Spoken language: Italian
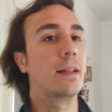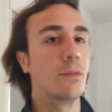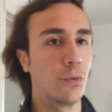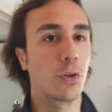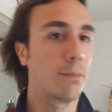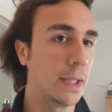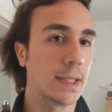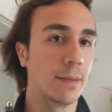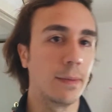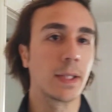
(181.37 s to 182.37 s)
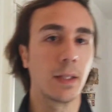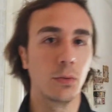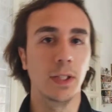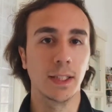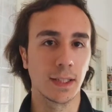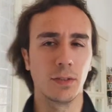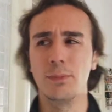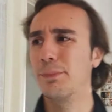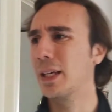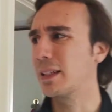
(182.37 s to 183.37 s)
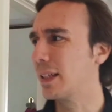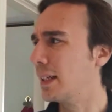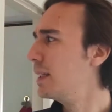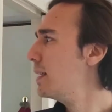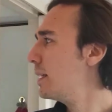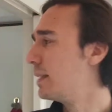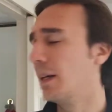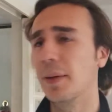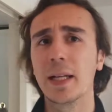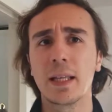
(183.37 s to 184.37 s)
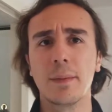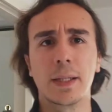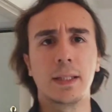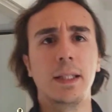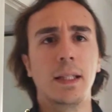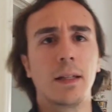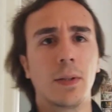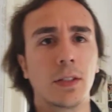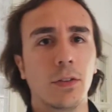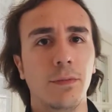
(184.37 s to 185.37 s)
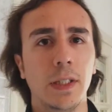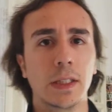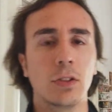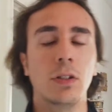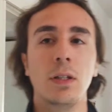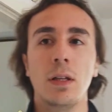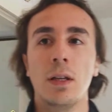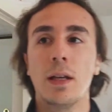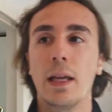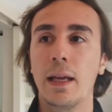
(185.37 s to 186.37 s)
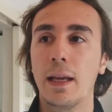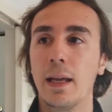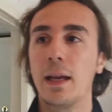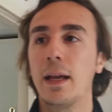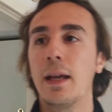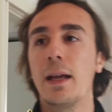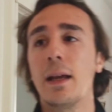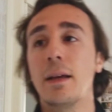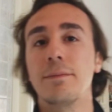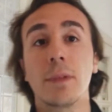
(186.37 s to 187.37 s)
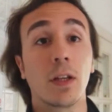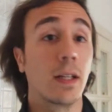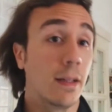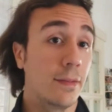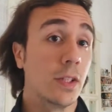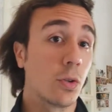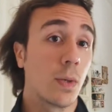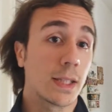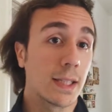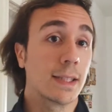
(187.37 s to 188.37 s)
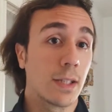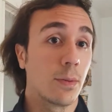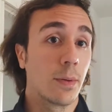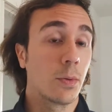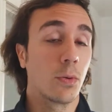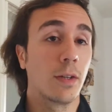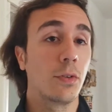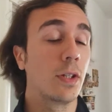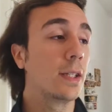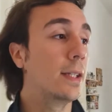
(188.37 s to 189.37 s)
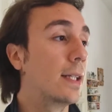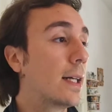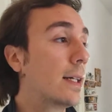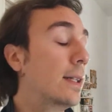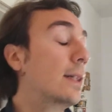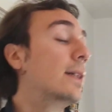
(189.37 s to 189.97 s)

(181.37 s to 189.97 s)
in formissima perché l'Udinese non perde da parecchie partite da quanto ho visto e, che ha vinto 4-0 proprio con la Fiorentina